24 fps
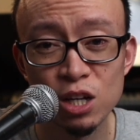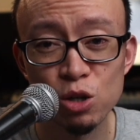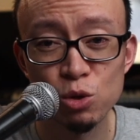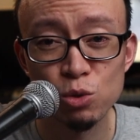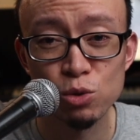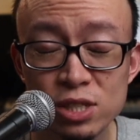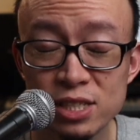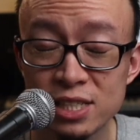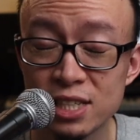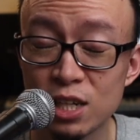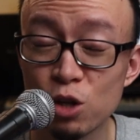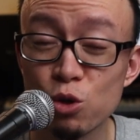ako
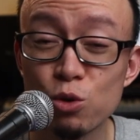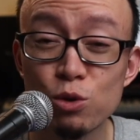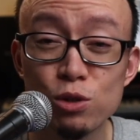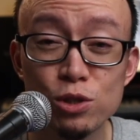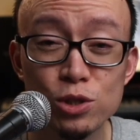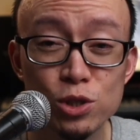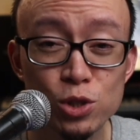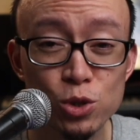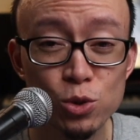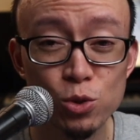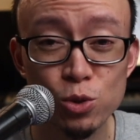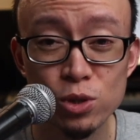sa old
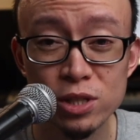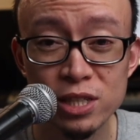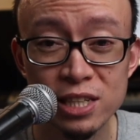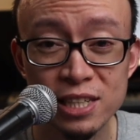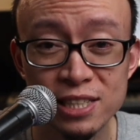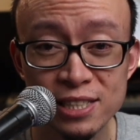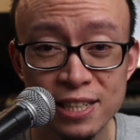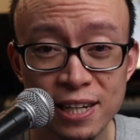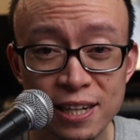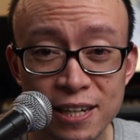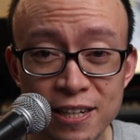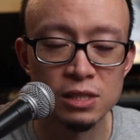school
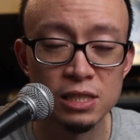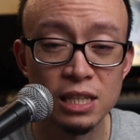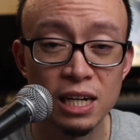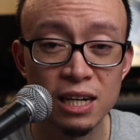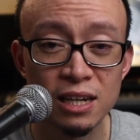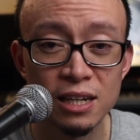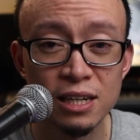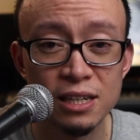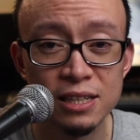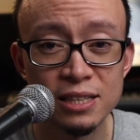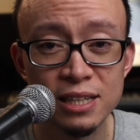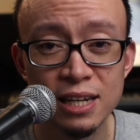design,
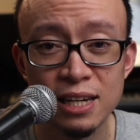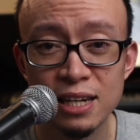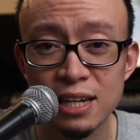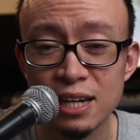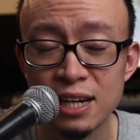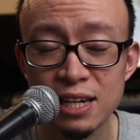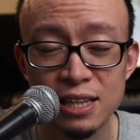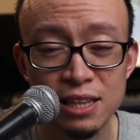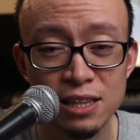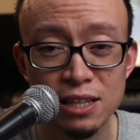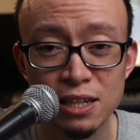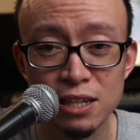nakita
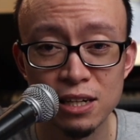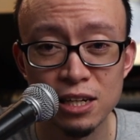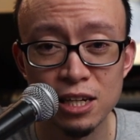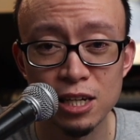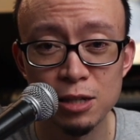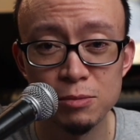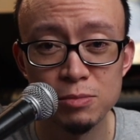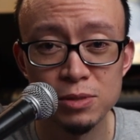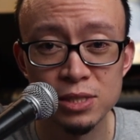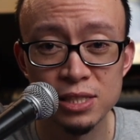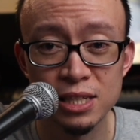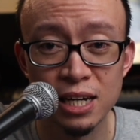lahat ng
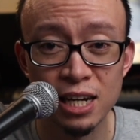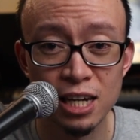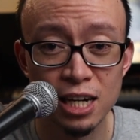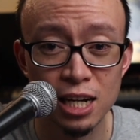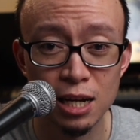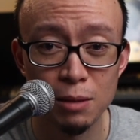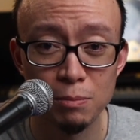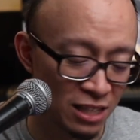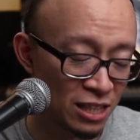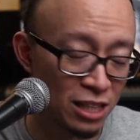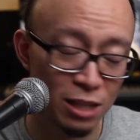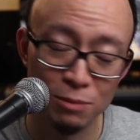knobs sa
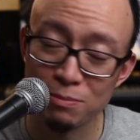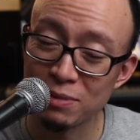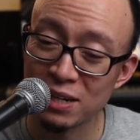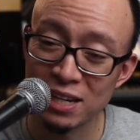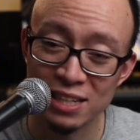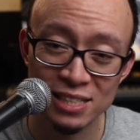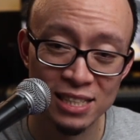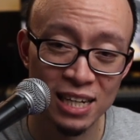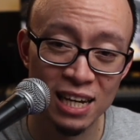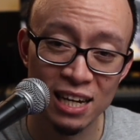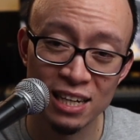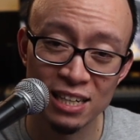harap, hindi para
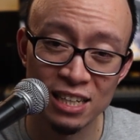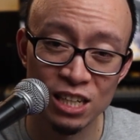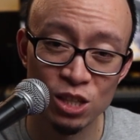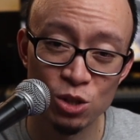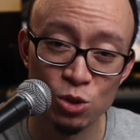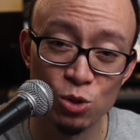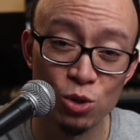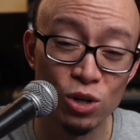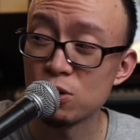sa akin ito.